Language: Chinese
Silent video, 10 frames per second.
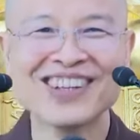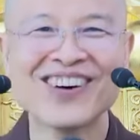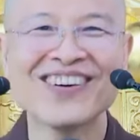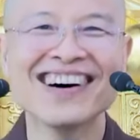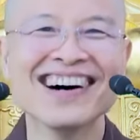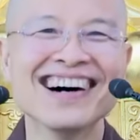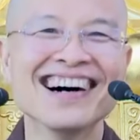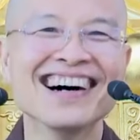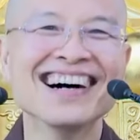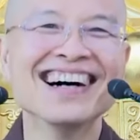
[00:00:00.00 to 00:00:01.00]
陀。
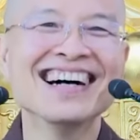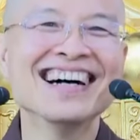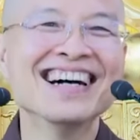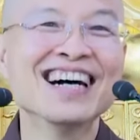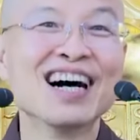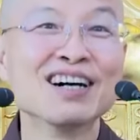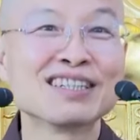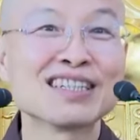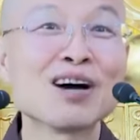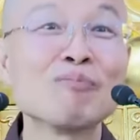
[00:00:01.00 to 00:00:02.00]
佛，啊，
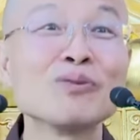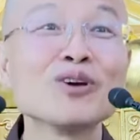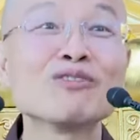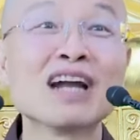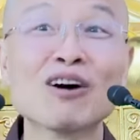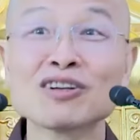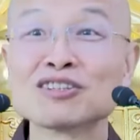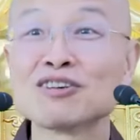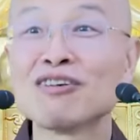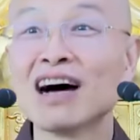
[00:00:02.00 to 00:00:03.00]
只要不用脑的
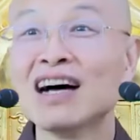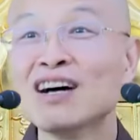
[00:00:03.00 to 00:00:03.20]
时候啊，